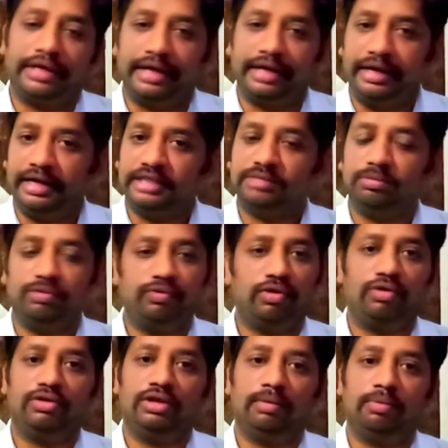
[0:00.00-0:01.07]
டென் டேஸ்
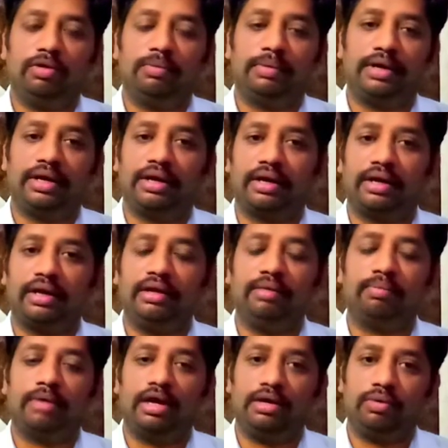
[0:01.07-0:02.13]
பிஃபோர் வந்து அப்லோட் பண்ணிகிட்ருக்கேன்
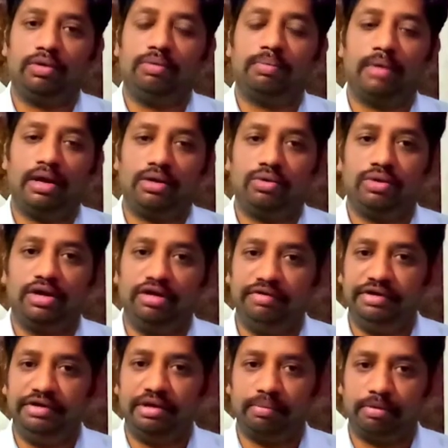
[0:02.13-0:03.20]
பார்ட் ஒன் பார்ட் டூ ரெண்டு
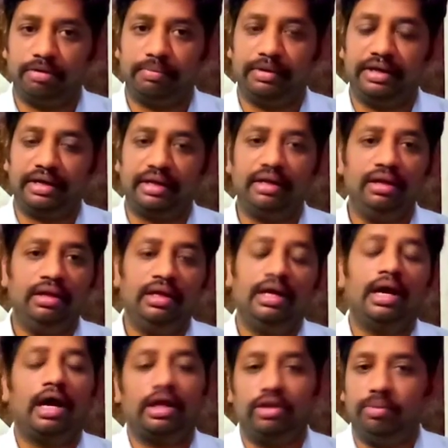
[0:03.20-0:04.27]
வீடியோ அப்லோட் பண்ணியிருக்கேன்
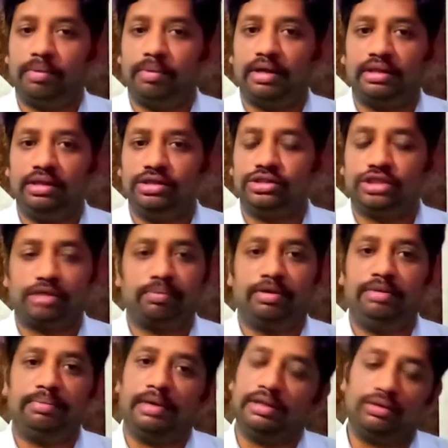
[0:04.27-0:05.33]
அதையும் பார்த்து செக்
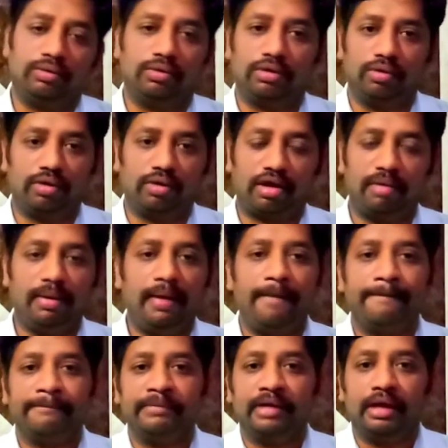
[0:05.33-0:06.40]
பண்ணி பார்த்துக்கோங்க ஓகேவா
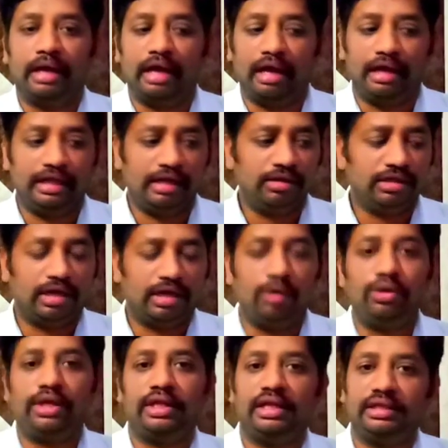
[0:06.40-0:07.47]
ஏதாவது
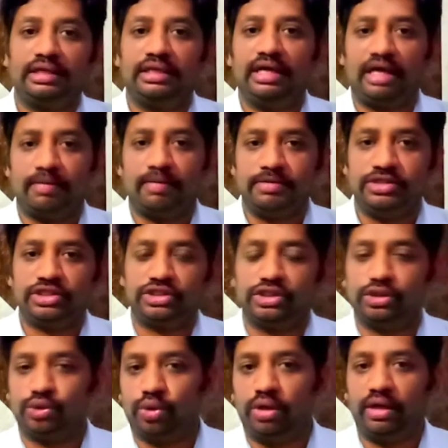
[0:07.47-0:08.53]
டவுட் ஏதாவது இருந்தால் கமெண்ட்
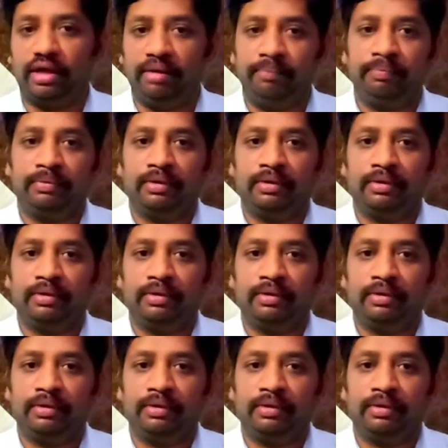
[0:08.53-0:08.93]
செக்ஷனில் சொல்லுங்கள்